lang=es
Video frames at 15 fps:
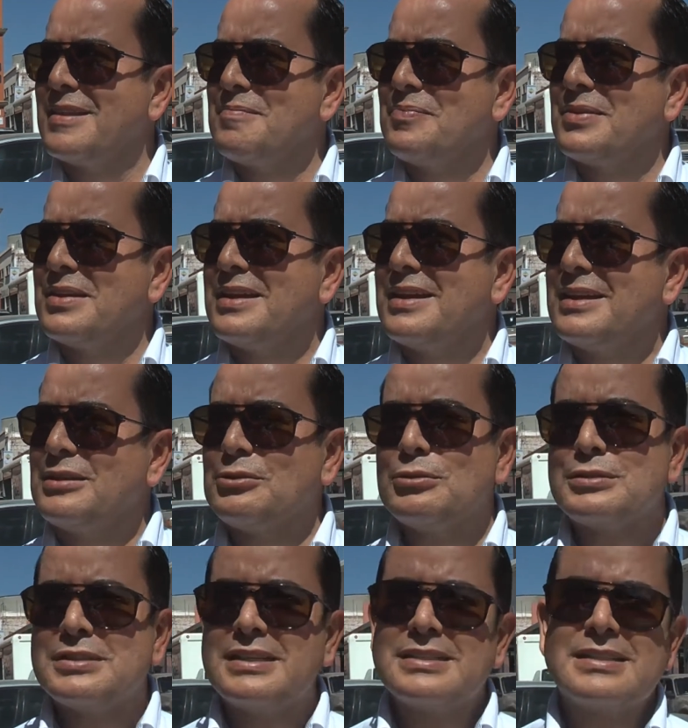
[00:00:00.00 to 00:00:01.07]
Ah,
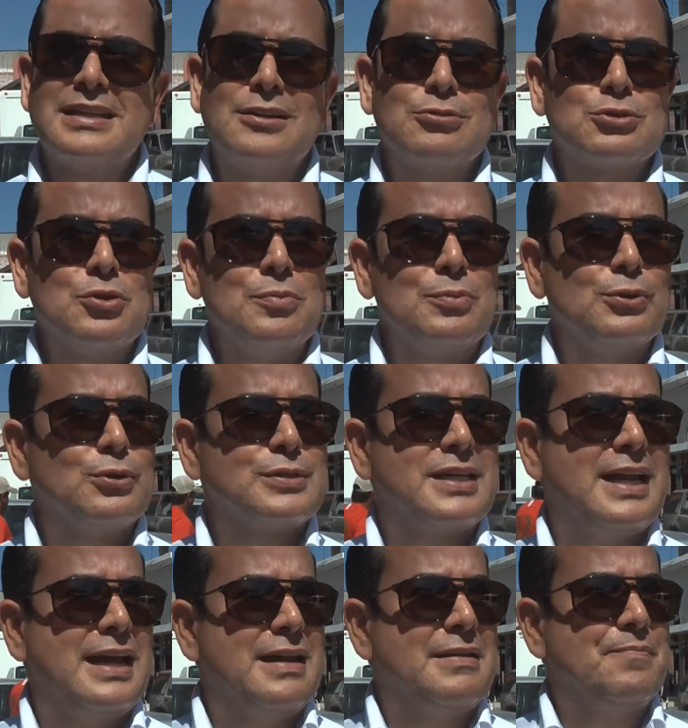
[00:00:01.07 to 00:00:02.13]
Entonces los cómputos
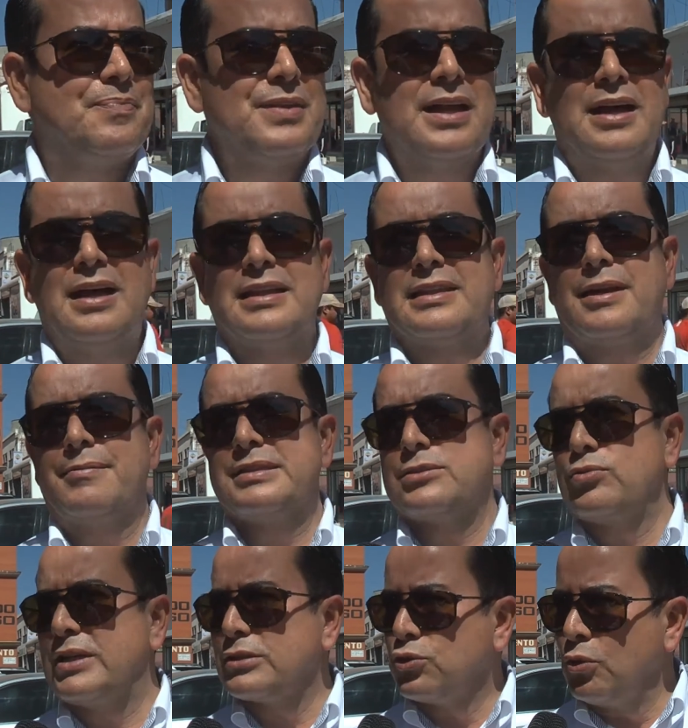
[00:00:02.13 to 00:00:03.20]
serán a través
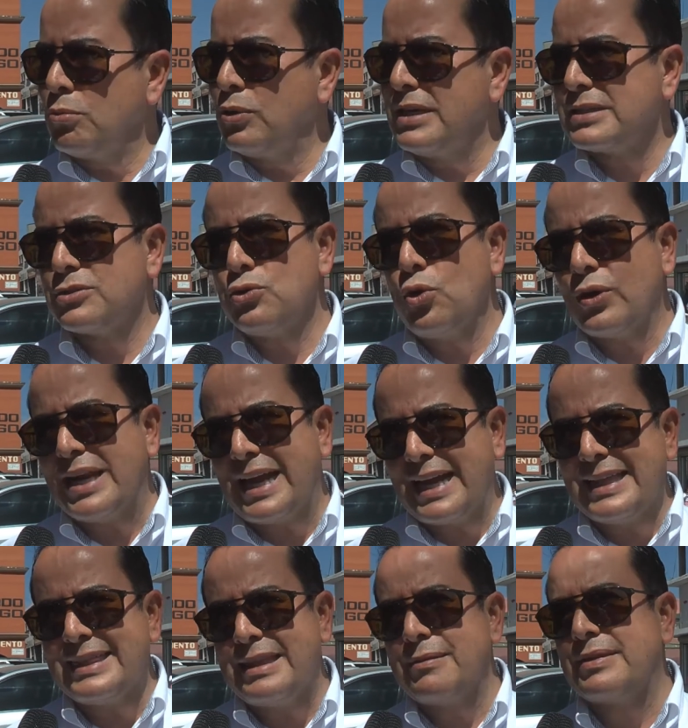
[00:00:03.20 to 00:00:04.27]
de unas tómbolas, no que la
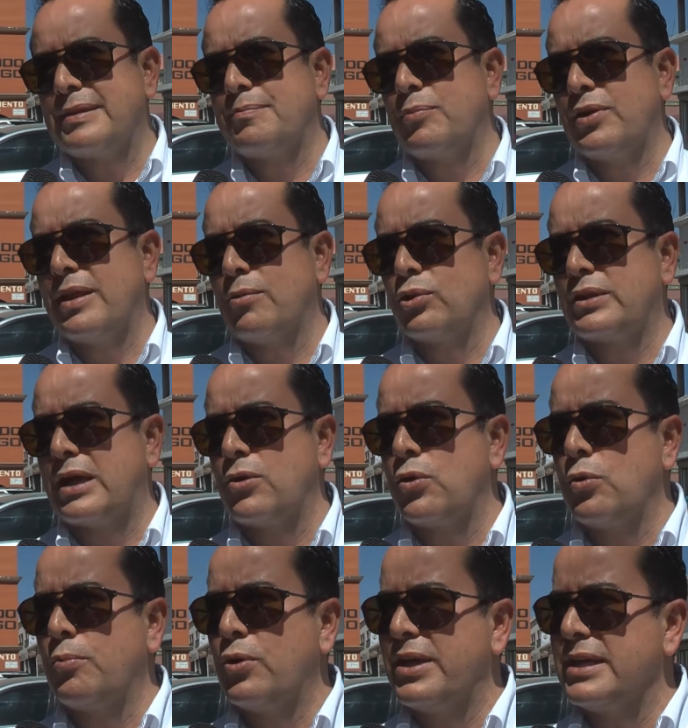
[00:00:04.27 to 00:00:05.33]
gente pueda votar o
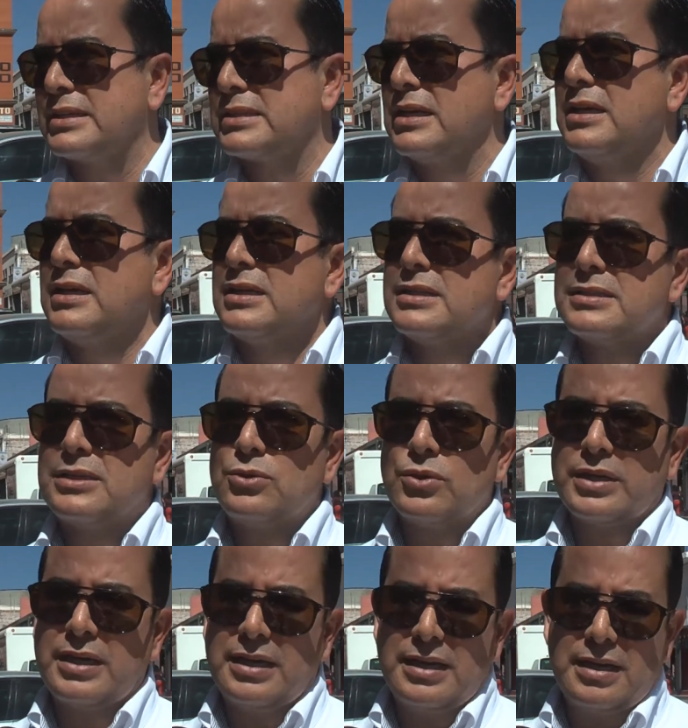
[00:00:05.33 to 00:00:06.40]
no por ellas,
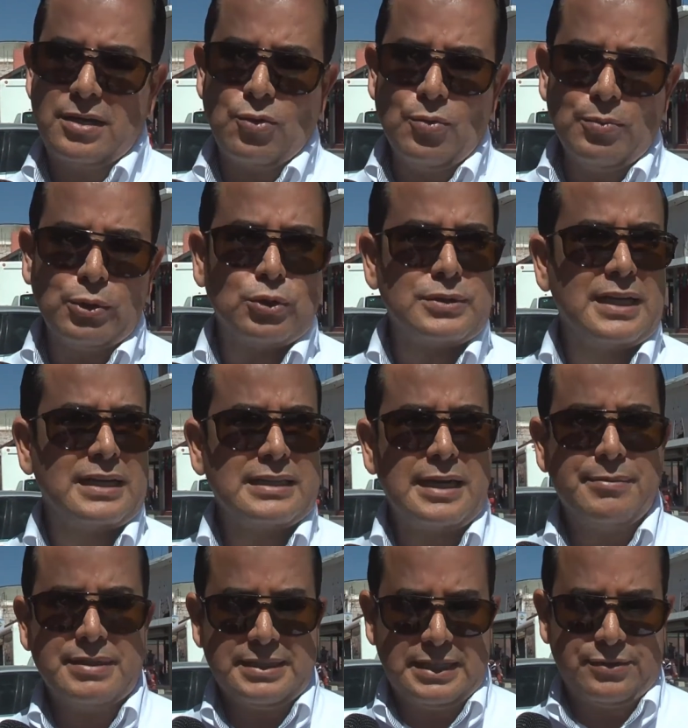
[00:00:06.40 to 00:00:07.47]
sino que el cómputo se haga a
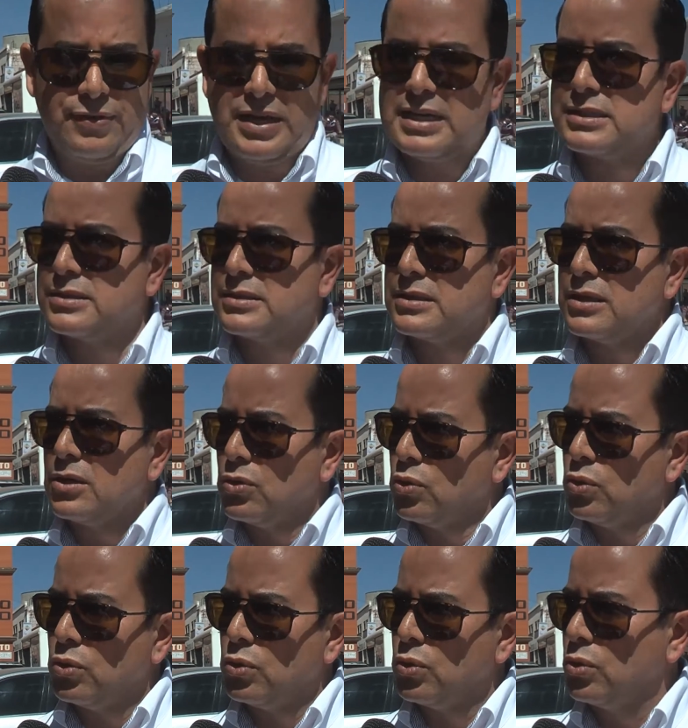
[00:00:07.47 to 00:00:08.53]
través de esferas
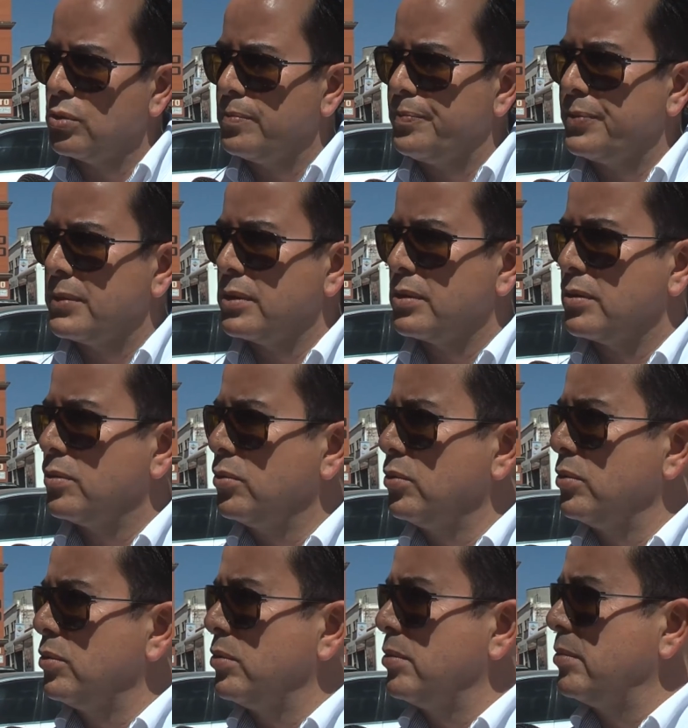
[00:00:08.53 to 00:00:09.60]
con
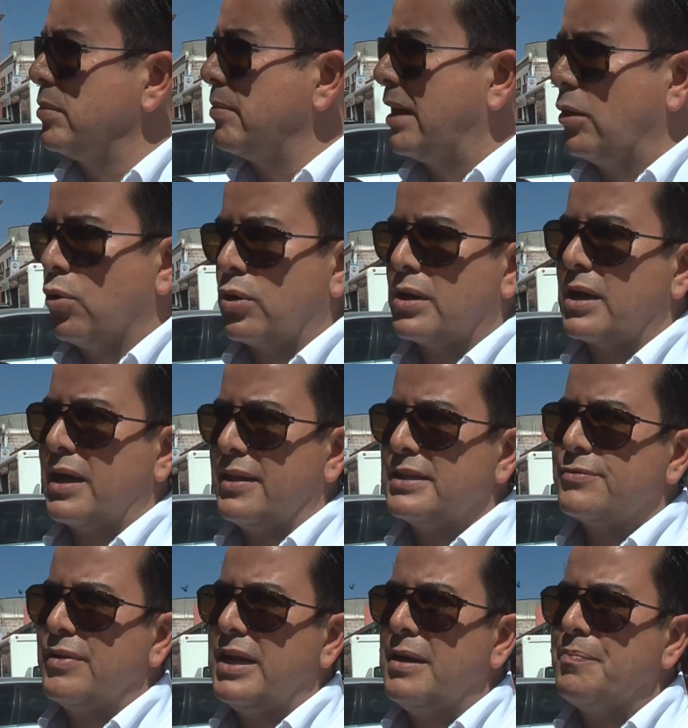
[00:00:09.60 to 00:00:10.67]
un valor cada
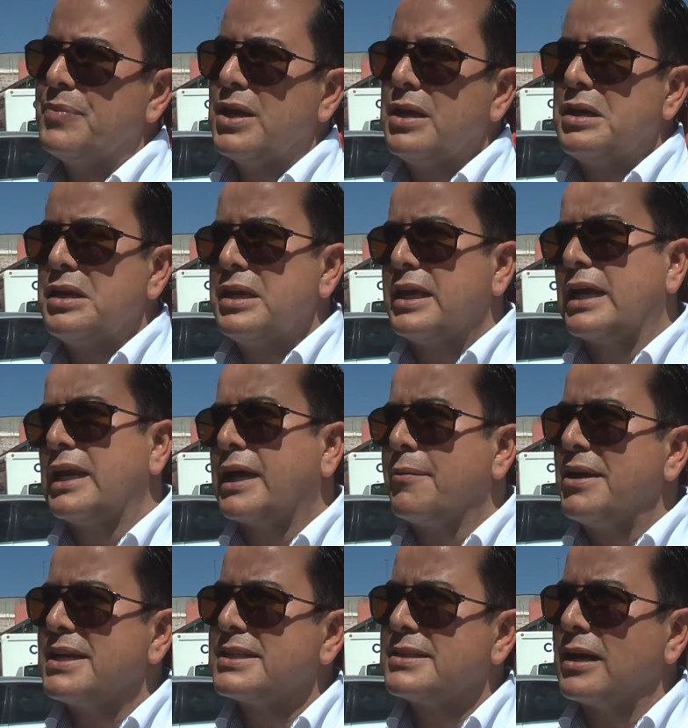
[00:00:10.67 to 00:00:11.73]
esfera y que la que
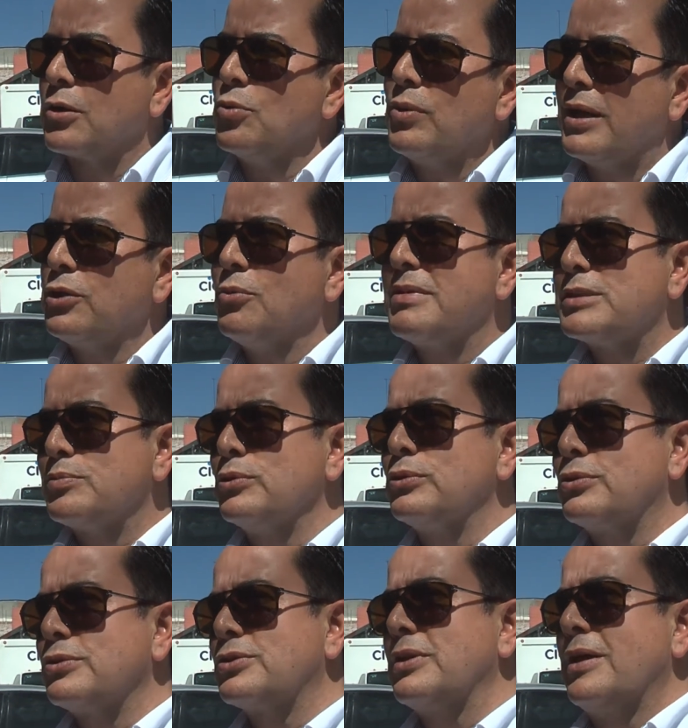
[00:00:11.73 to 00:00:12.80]
vaya acumulando más
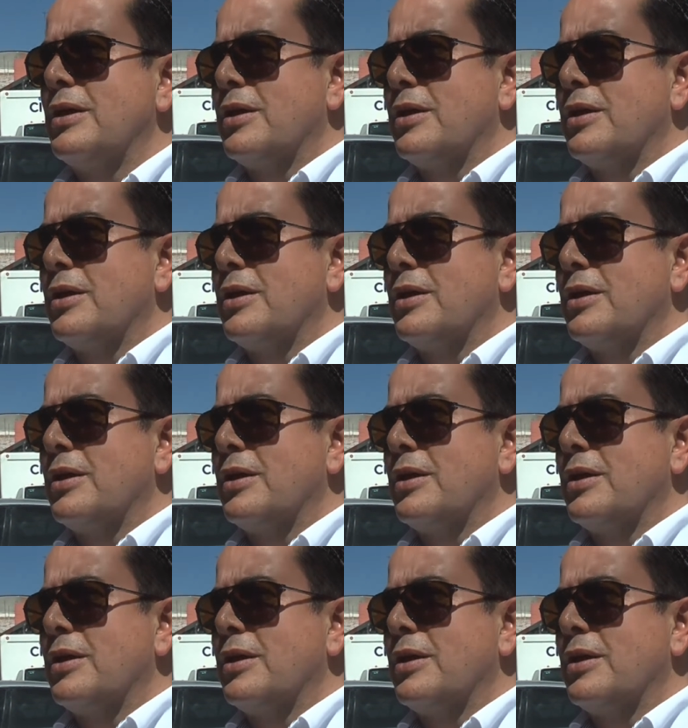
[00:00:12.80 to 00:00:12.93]
puntos